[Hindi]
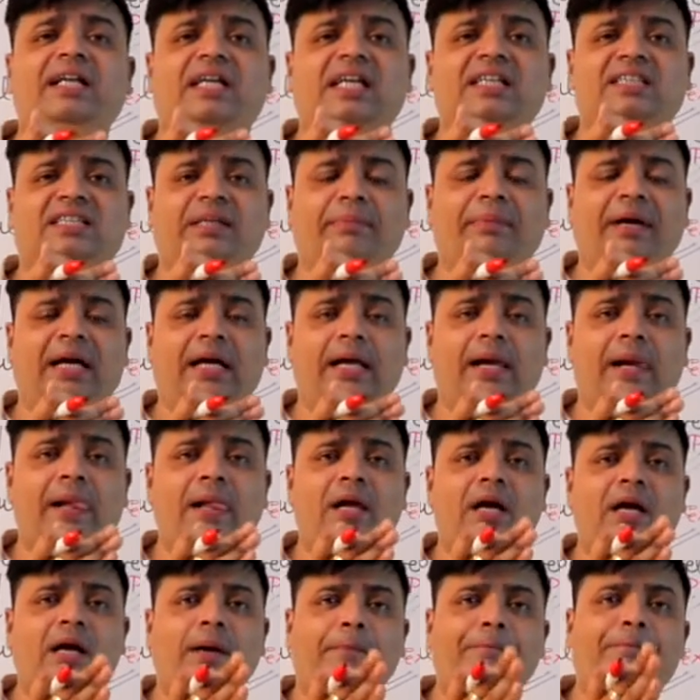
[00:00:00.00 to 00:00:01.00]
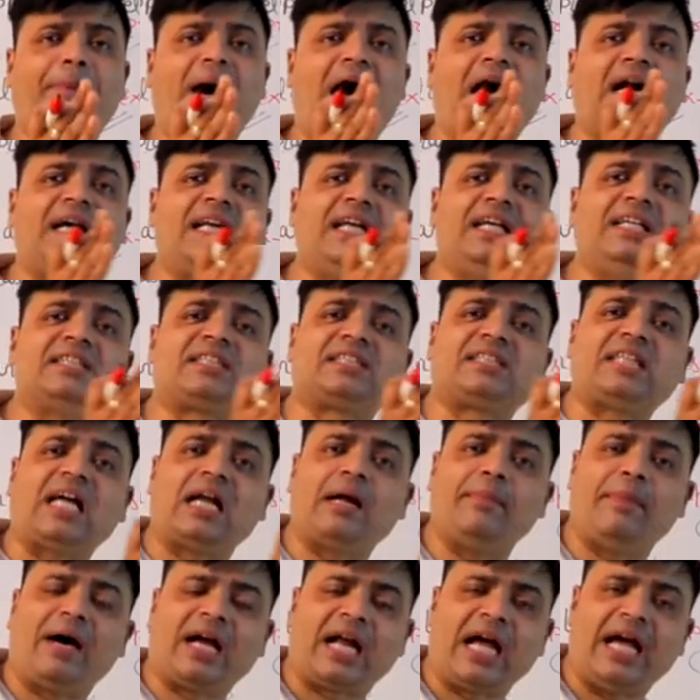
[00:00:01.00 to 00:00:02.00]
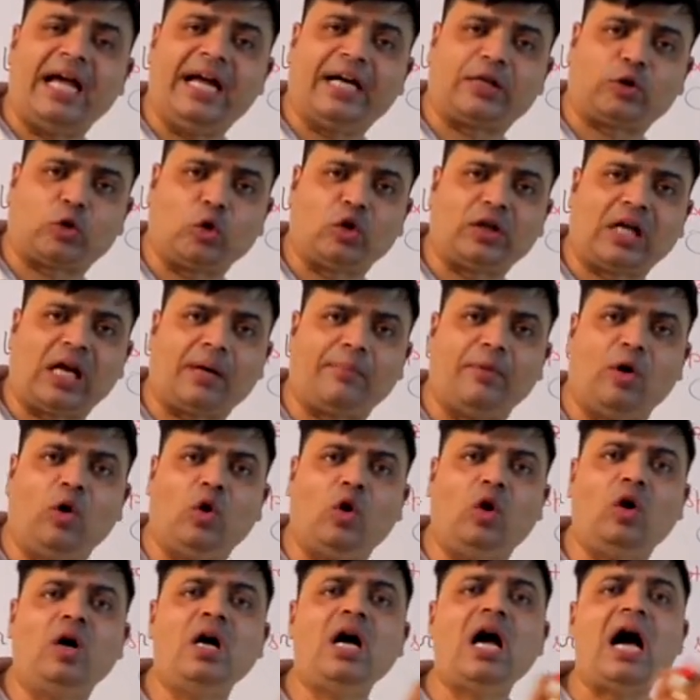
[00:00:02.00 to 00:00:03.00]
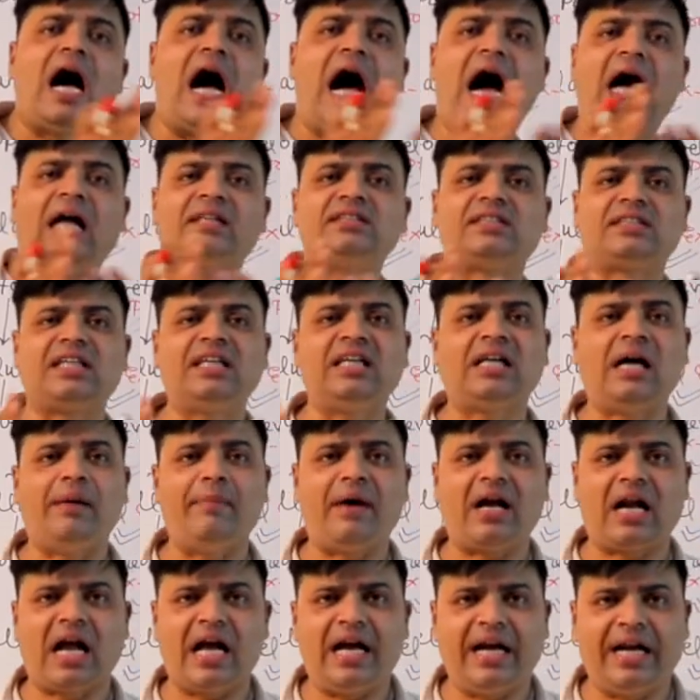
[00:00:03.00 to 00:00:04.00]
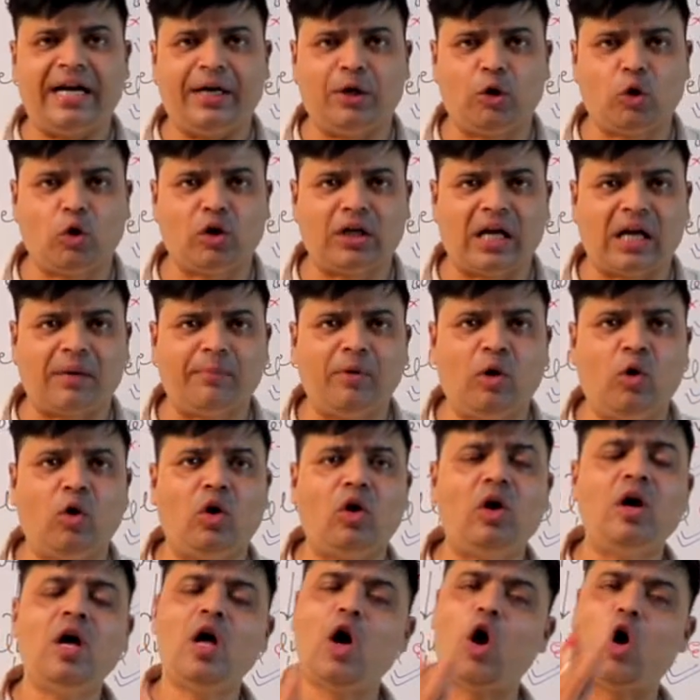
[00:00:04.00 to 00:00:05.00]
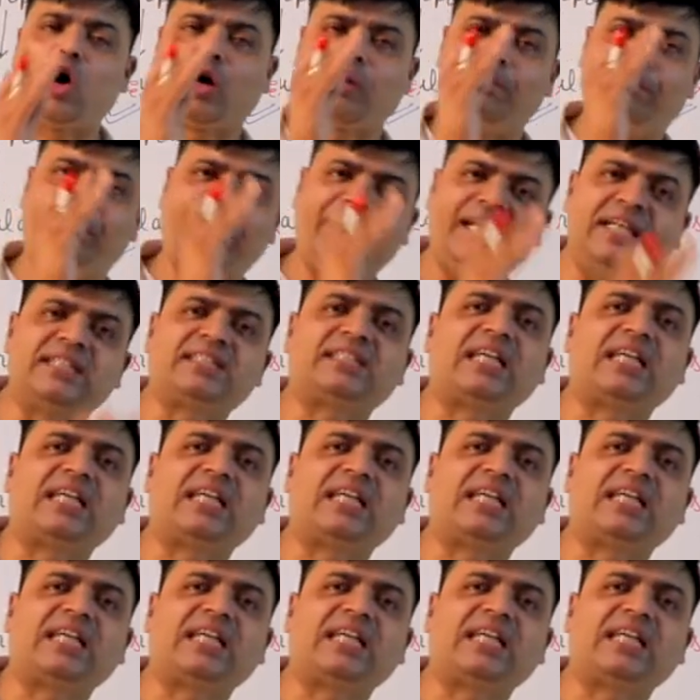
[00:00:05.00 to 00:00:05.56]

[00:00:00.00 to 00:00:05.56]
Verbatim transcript: के समय बाहरी स्तर हमारा एक्टोडर्म हो आंतरिक हमारा एंडोडर्म हो और बीज